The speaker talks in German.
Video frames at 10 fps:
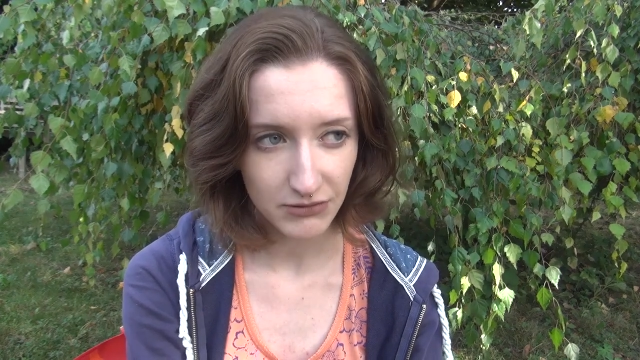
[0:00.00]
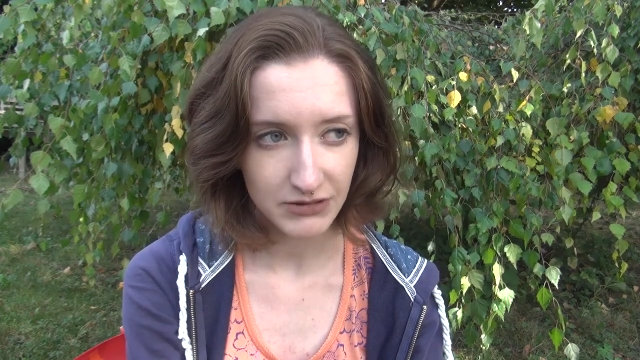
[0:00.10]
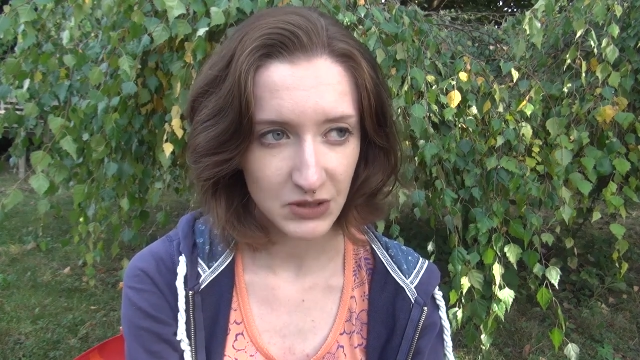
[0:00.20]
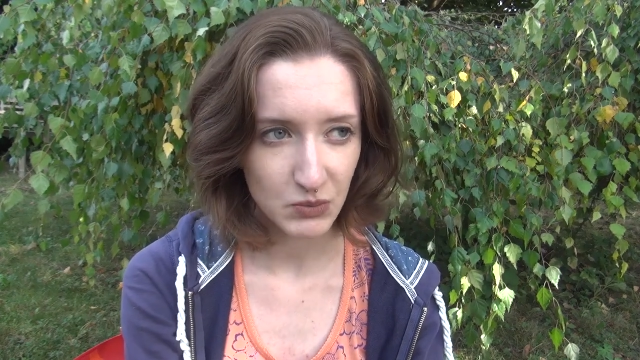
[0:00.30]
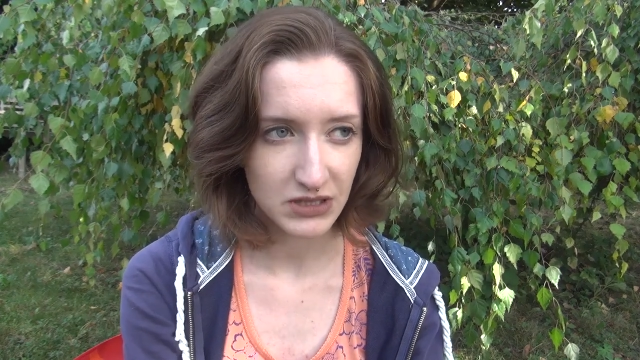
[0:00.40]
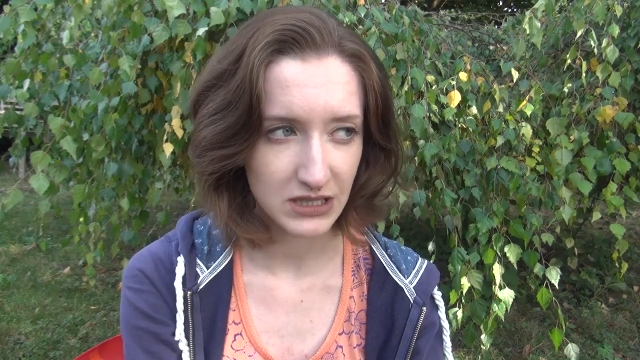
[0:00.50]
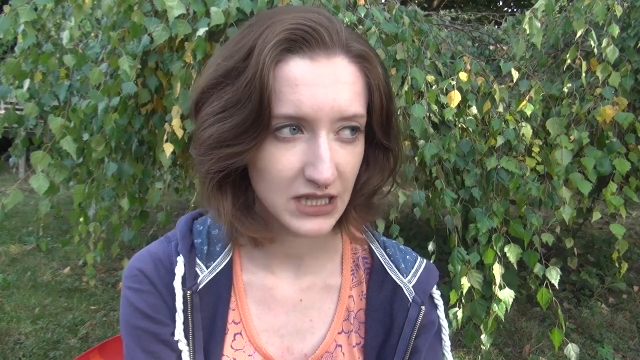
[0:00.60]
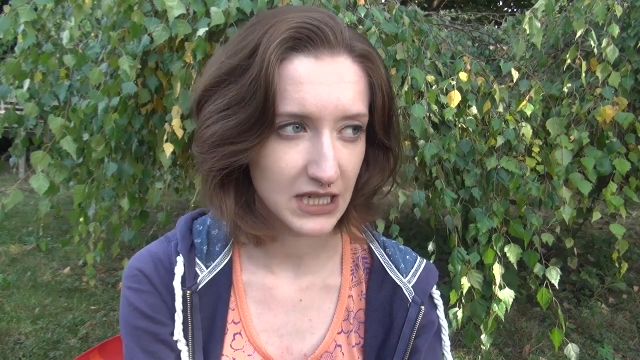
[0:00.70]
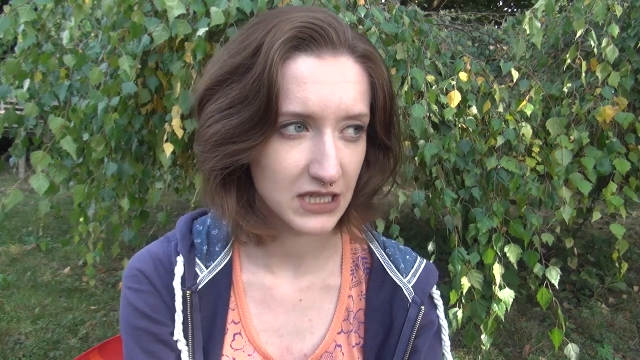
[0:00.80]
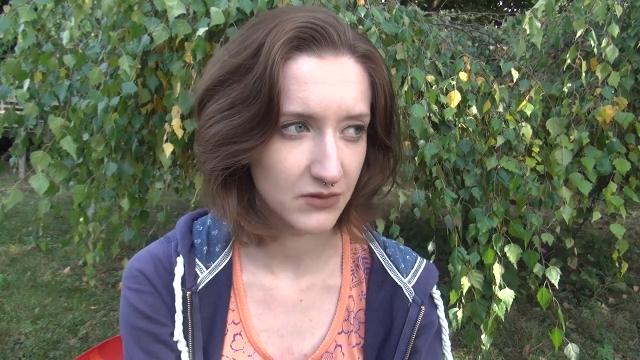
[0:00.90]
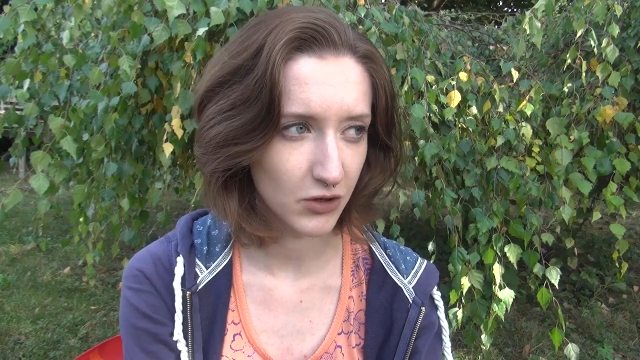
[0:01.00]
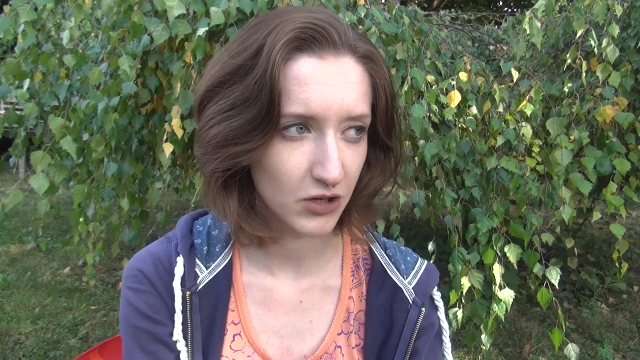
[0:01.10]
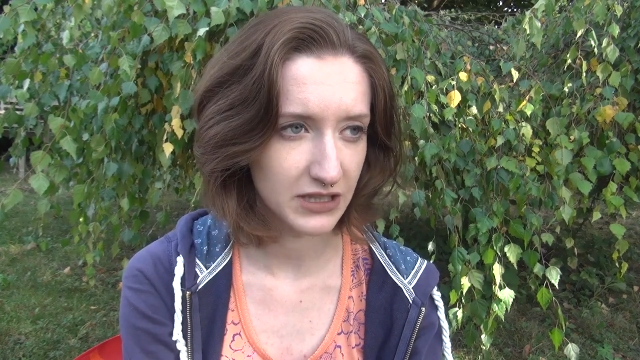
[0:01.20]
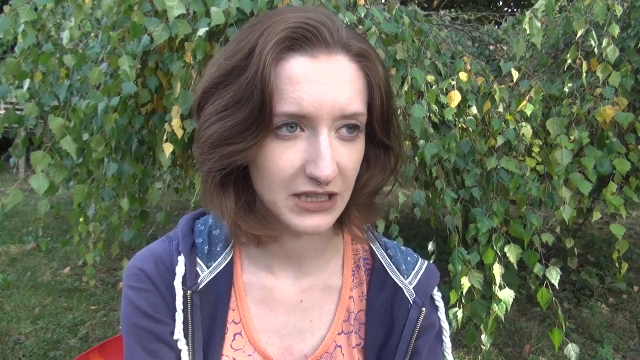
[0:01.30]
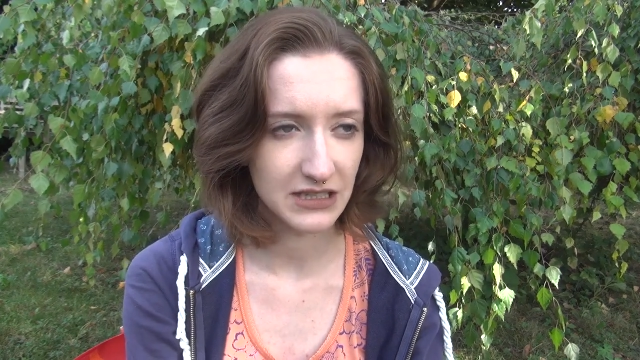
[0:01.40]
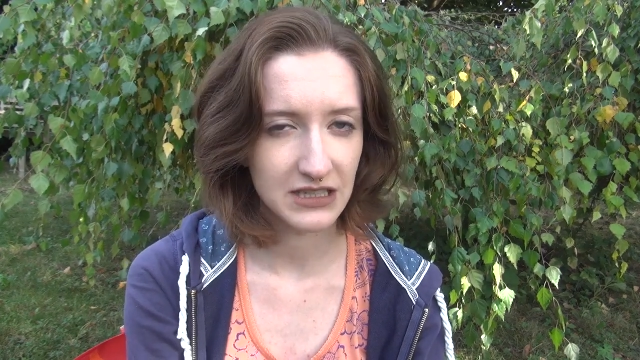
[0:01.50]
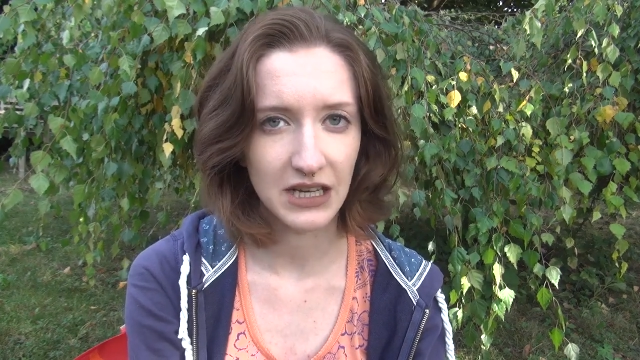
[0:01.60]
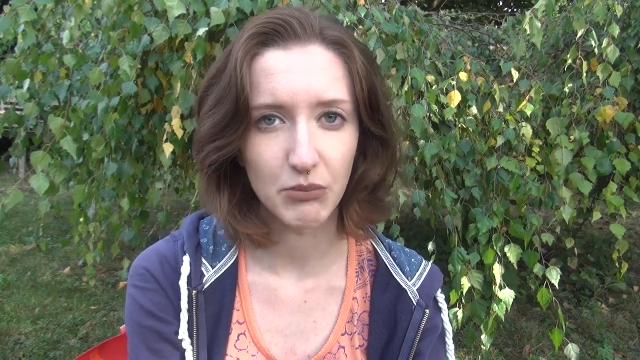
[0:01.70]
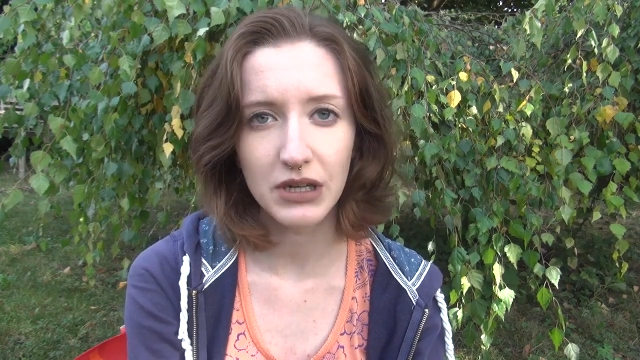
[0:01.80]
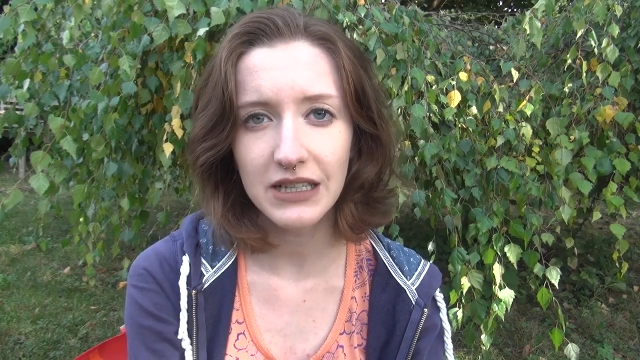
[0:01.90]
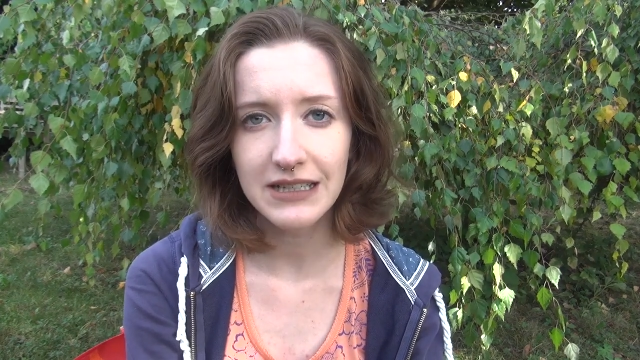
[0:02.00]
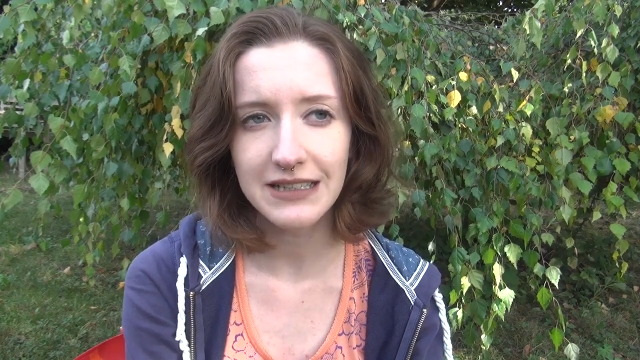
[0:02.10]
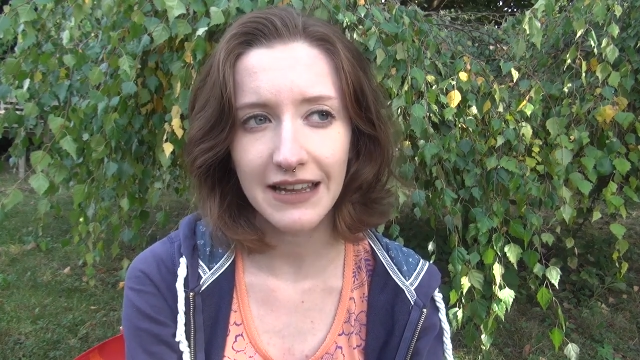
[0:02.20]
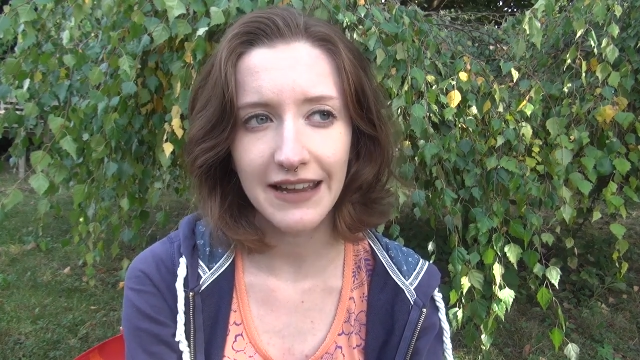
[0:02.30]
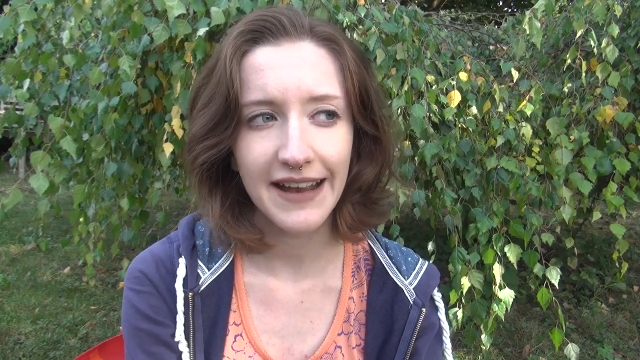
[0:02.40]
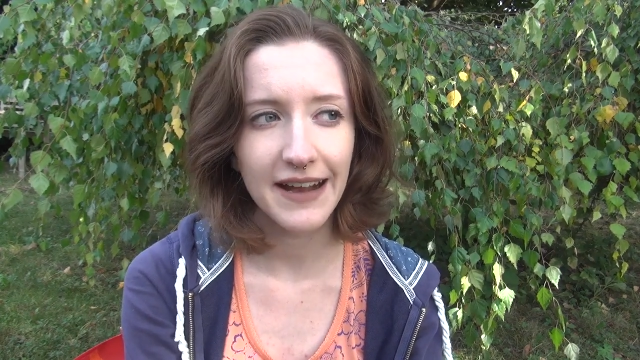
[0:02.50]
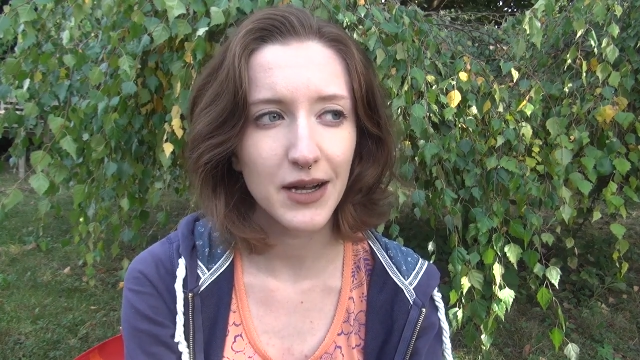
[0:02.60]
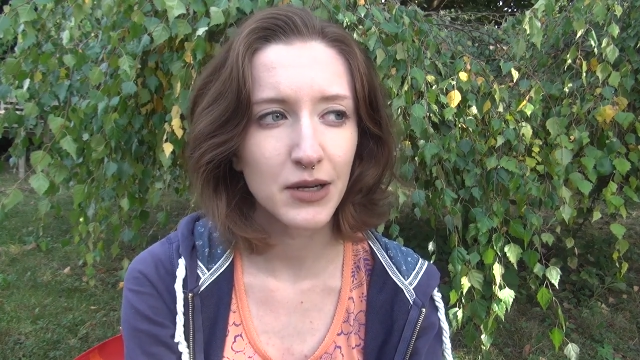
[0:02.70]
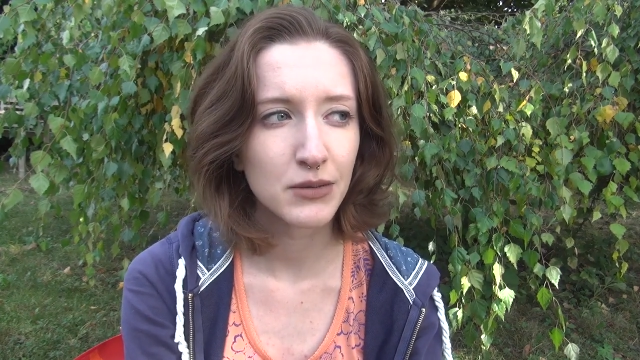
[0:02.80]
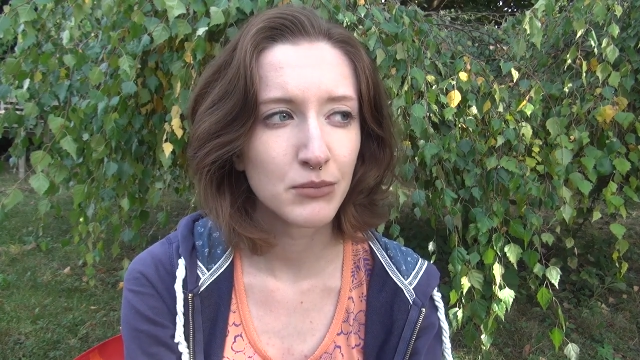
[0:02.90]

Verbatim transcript: Und jetzt bin ich nächste Woche die ganze Zeit Brillenträger.